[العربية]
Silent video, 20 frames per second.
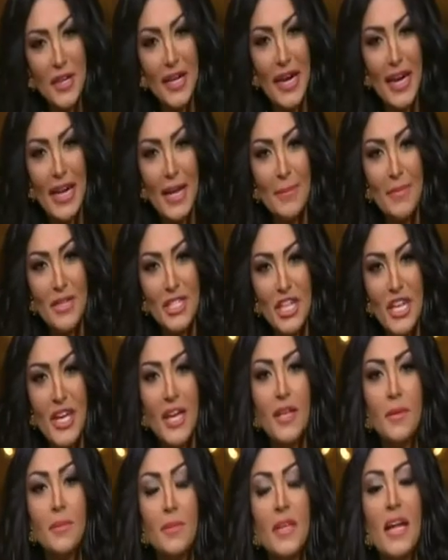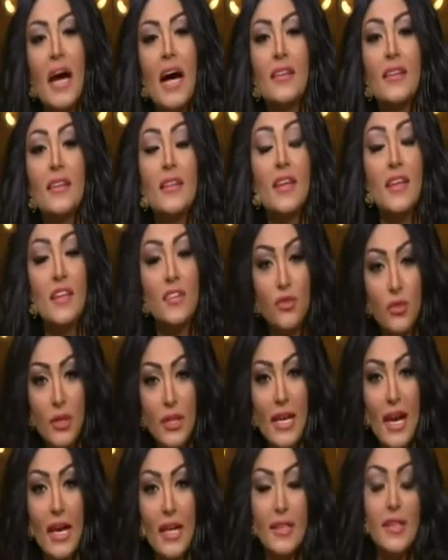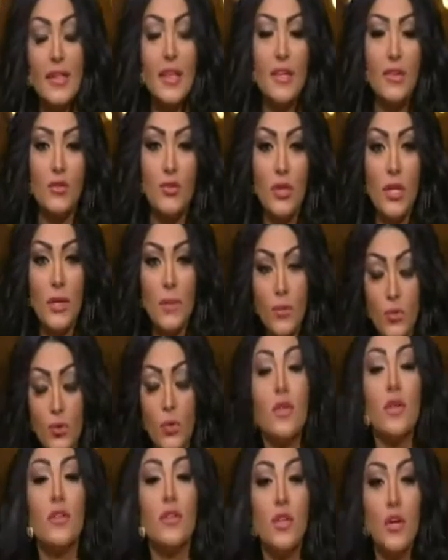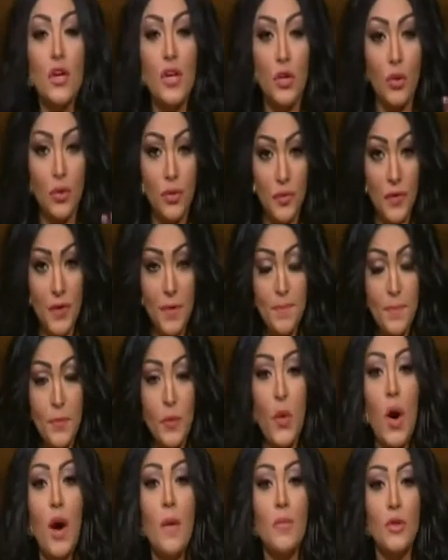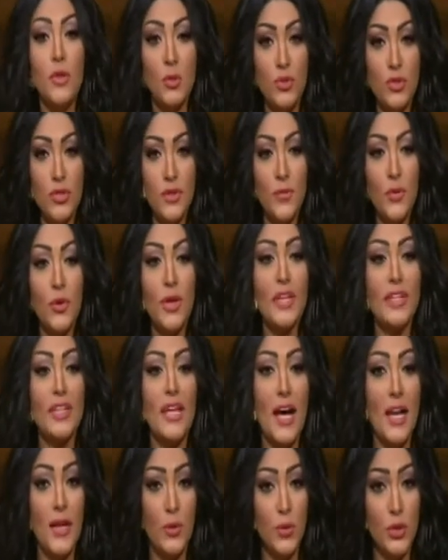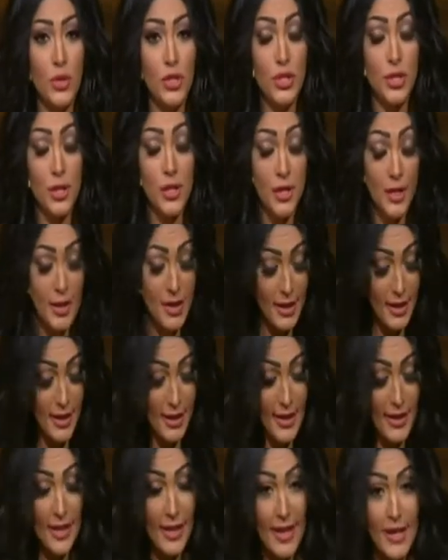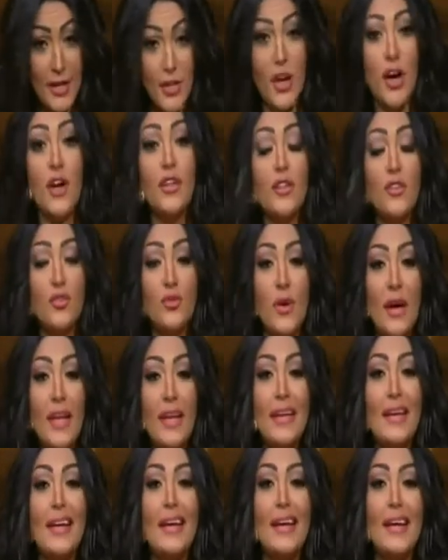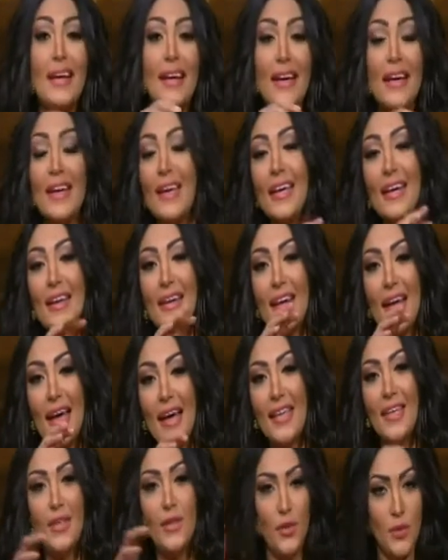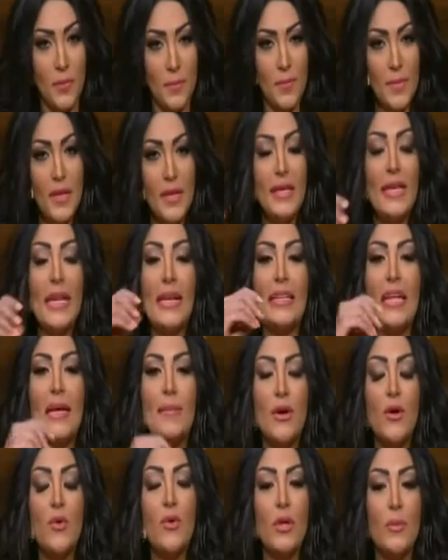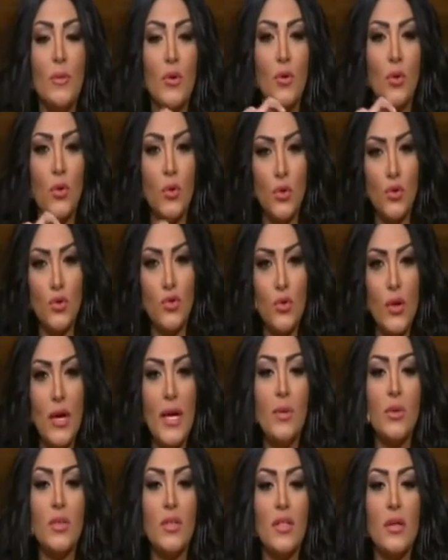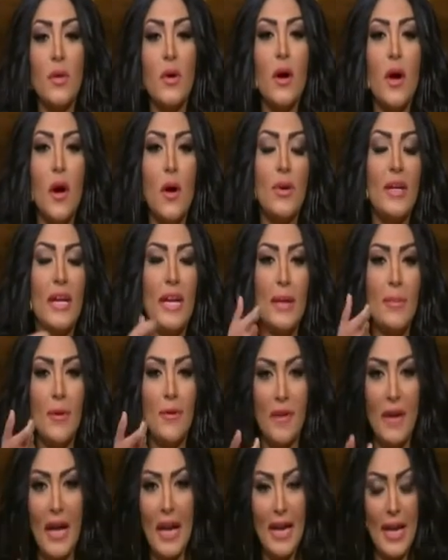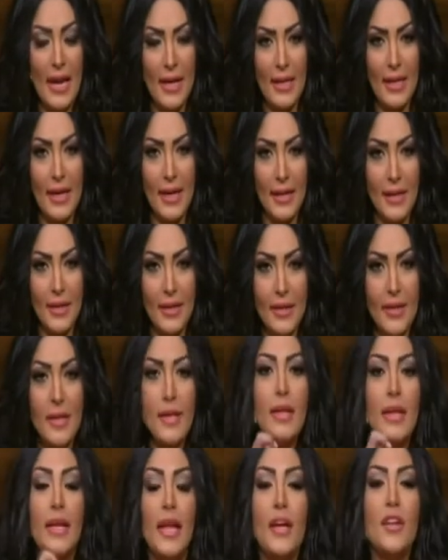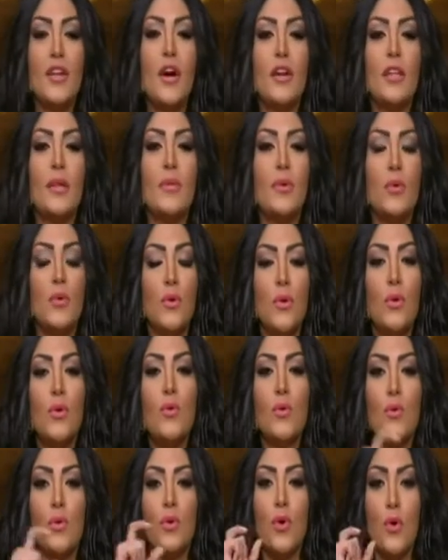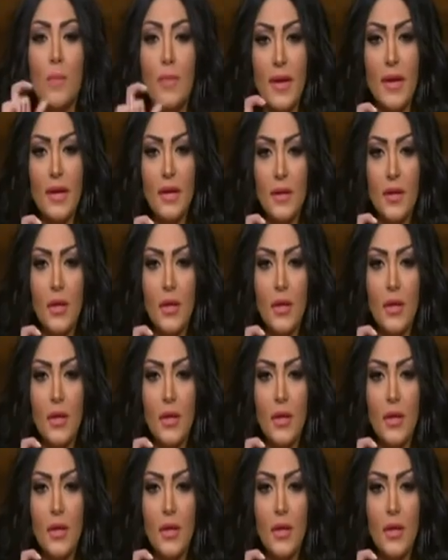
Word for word: على مشاهد من عد تنازلي عد تنازلي بطولة طارق لطفي وعمرو يوسف وكند علوش آه النهارده سؤالنا غير اي يوم يعني دايما كنا بنقول لكم السؤال وتتوقعوا الاجابه في الحلقه اللي جايه لا النهارده بنقول لكم جمله